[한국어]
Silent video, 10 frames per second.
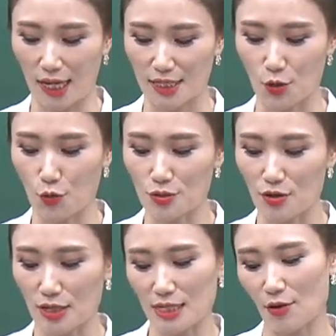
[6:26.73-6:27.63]

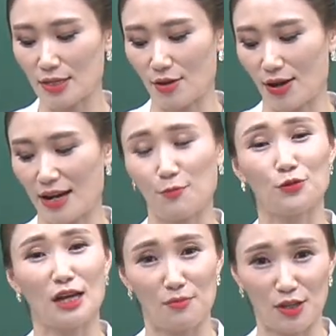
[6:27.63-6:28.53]
성공적인 사회생활에
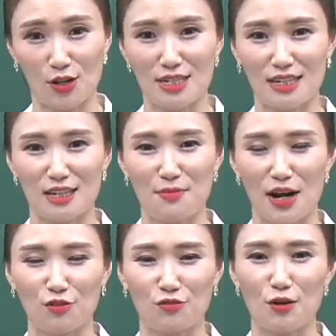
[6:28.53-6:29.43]
보탬이 되시기를
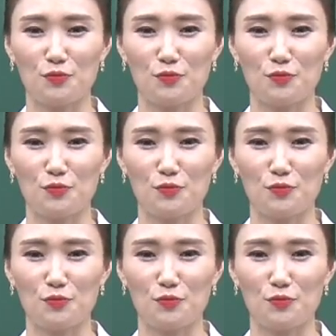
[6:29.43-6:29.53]
바라고요.